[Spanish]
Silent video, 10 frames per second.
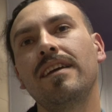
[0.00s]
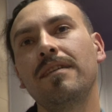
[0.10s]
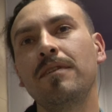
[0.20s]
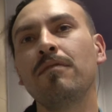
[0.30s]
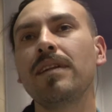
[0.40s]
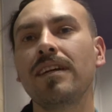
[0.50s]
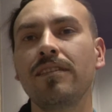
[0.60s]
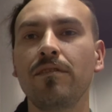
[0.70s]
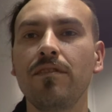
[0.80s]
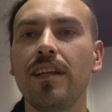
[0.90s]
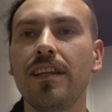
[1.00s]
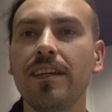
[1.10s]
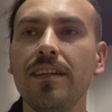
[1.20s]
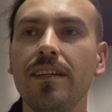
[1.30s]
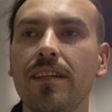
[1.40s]
Eh, mi nombre es Antonio
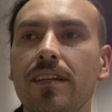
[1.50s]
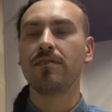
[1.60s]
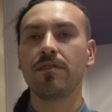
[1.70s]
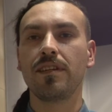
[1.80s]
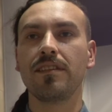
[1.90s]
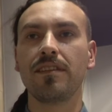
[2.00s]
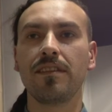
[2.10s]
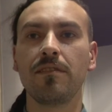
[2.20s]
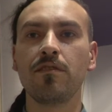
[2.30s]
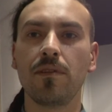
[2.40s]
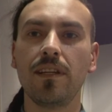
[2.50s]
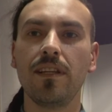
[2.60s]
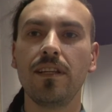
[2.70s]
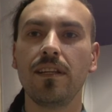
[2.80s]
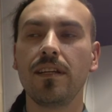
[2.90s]
Lara, soy artista
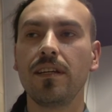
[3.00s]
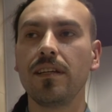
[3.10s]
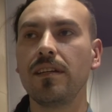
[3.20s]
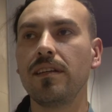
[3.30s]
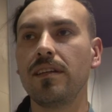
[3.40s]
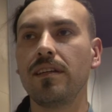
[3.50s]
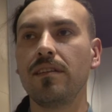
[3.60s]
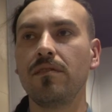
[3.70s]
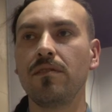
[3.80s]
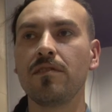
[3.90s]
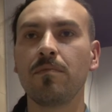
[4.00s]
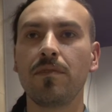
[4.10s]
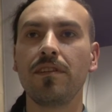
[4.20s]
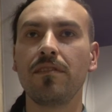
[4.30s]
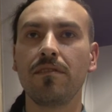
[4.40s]
visual y estoy
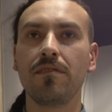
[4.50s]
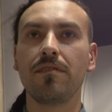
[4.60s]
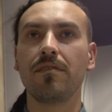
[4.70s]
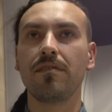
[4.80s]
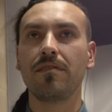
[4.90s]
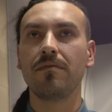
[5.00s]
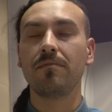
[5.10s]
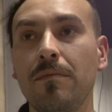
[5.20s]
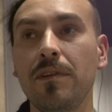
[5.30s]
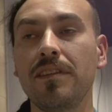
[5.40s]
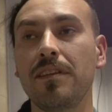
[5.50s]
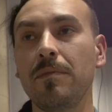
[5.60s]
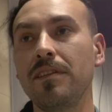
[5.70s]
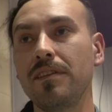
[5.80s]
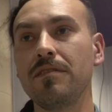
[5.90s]
exponiendo la muestra de
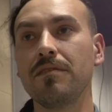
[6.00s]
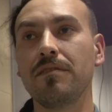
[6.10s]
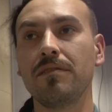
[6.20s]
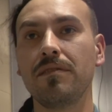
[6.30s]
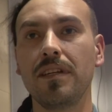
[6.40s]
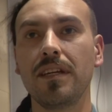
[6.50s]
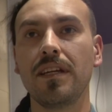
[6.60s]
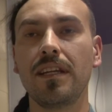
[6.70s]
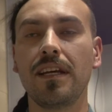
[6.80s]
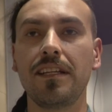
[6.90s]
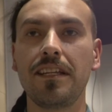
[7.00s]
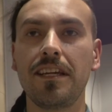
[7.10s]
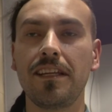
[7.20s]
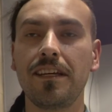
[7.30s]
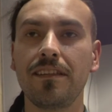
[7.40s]
mestizo en la
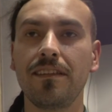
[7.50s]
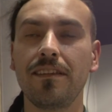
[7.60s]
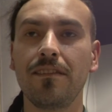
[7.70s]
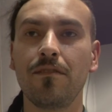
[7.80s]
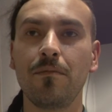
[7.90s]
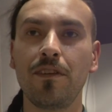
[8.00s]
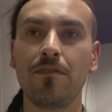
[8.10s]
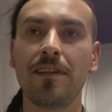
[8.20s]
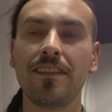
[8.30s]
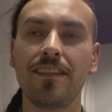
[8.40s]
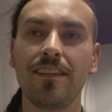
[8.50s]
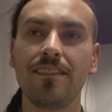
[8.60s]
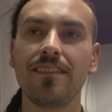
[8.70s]
Galería de Arte Homero Martínez